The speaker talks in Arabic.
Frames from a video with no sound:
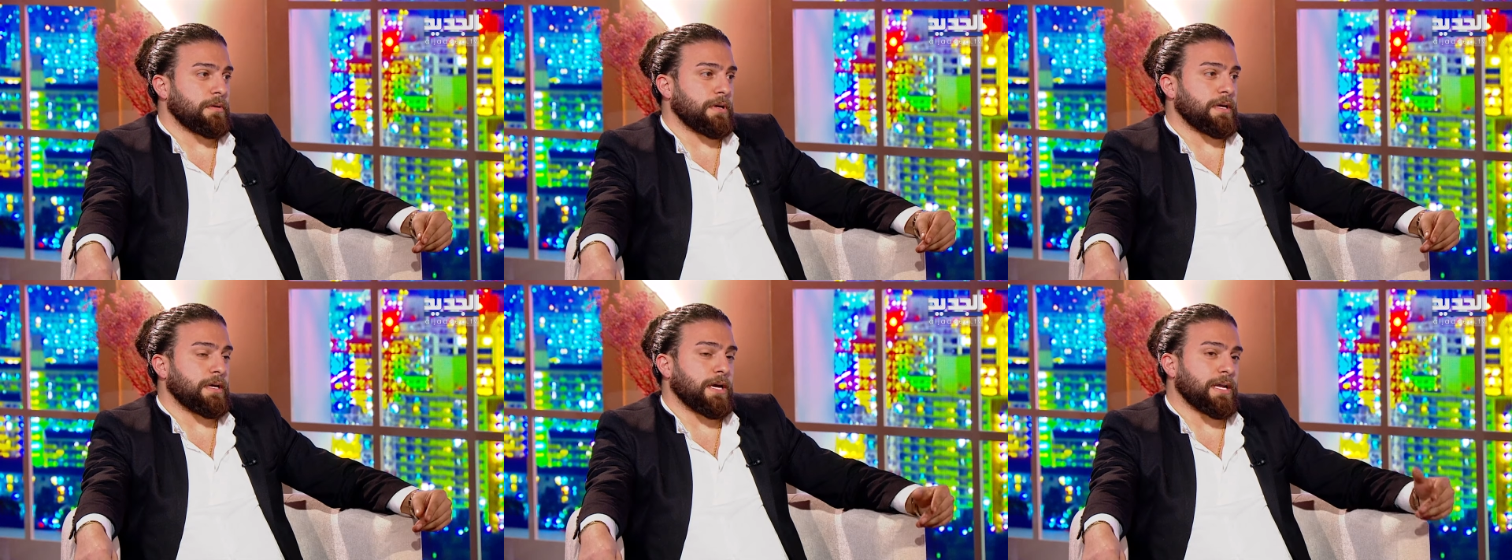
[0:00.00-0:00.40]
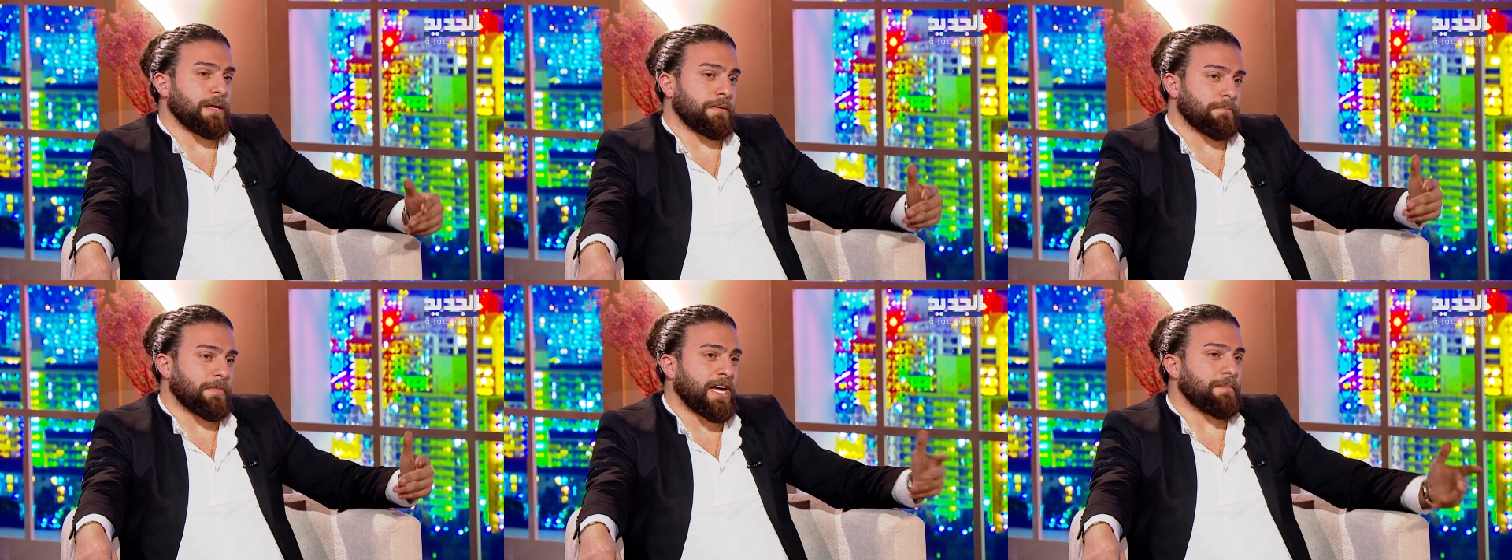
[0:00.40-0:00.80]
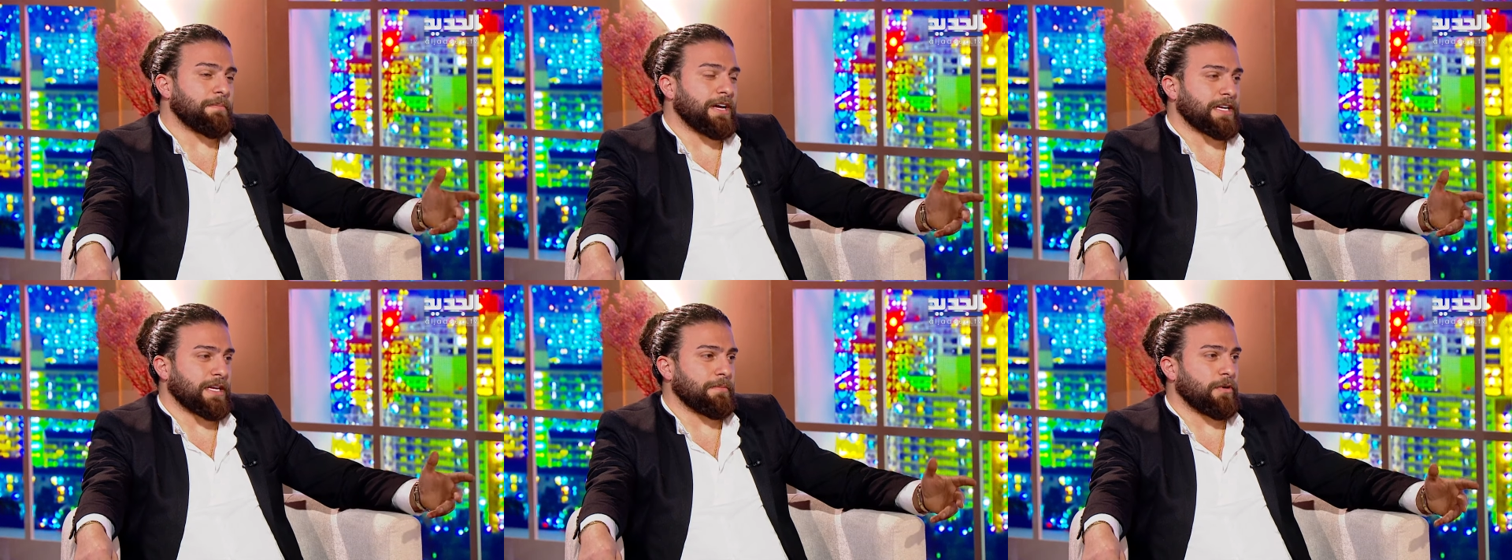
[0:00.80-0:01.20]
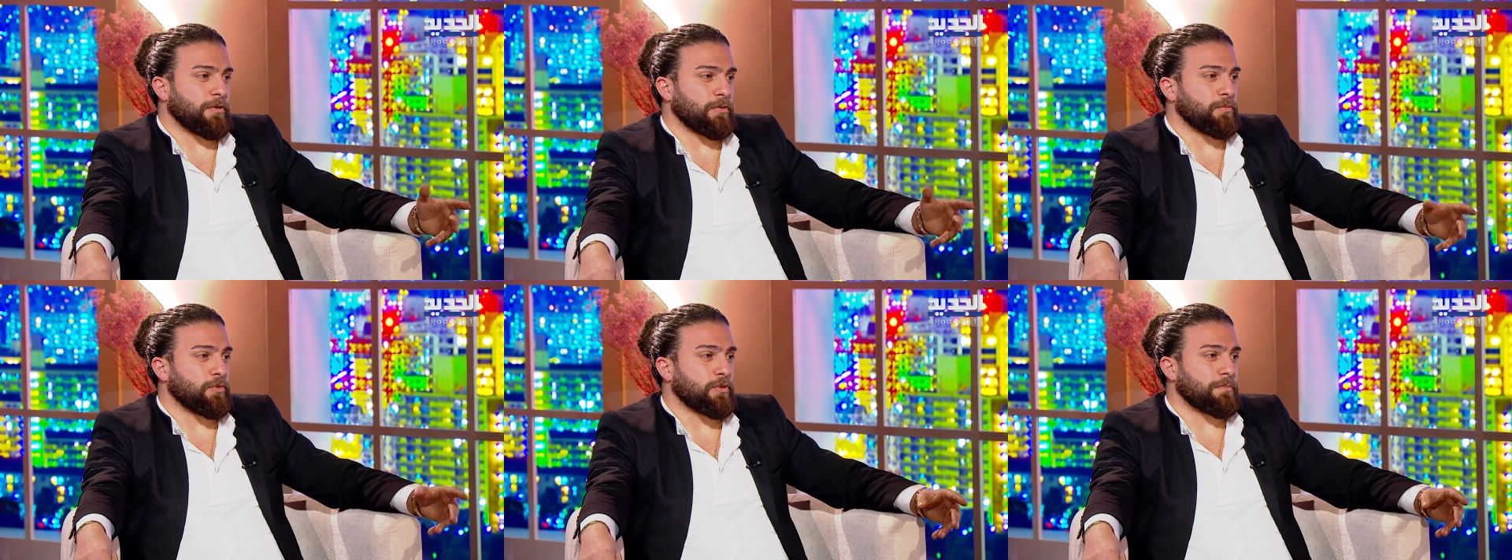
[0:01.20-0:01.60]
آه، انا معاب احكي
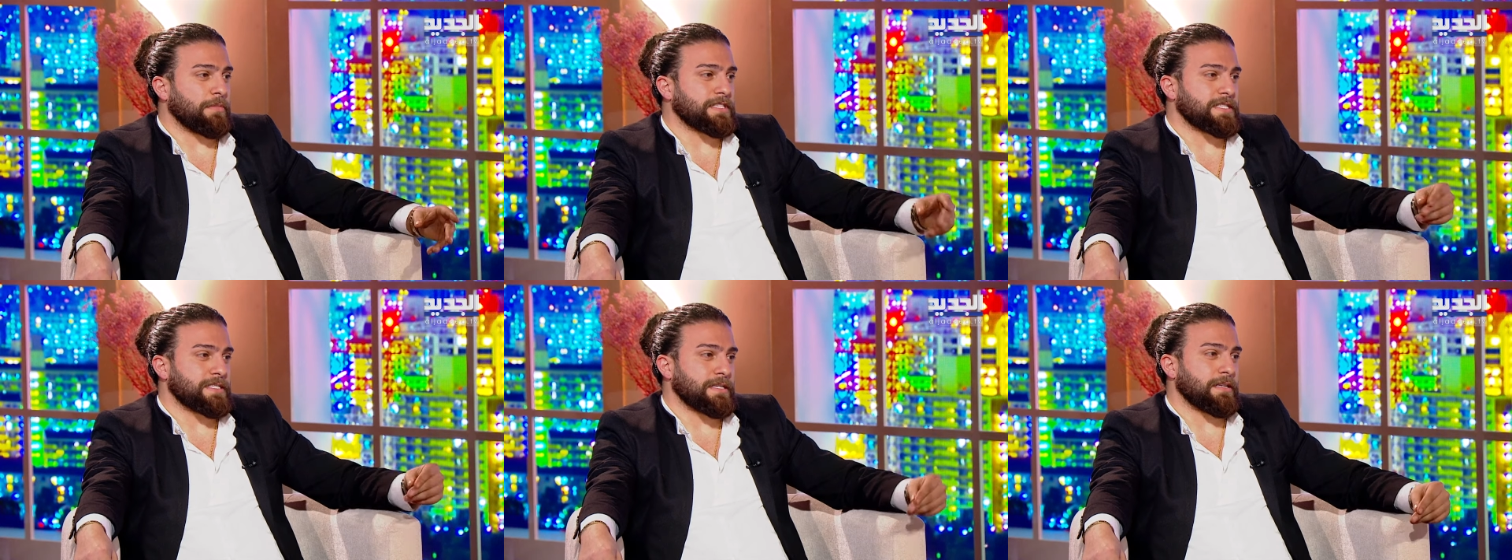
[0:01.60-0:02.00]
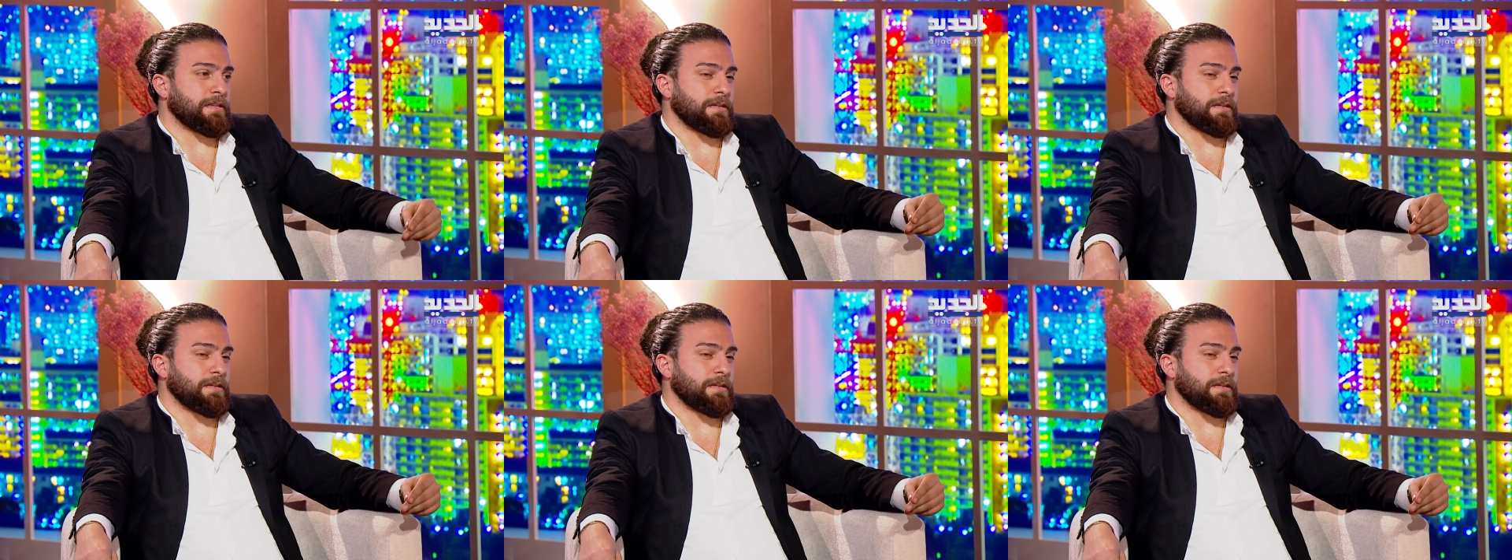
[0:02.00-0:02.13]
بهالامور بس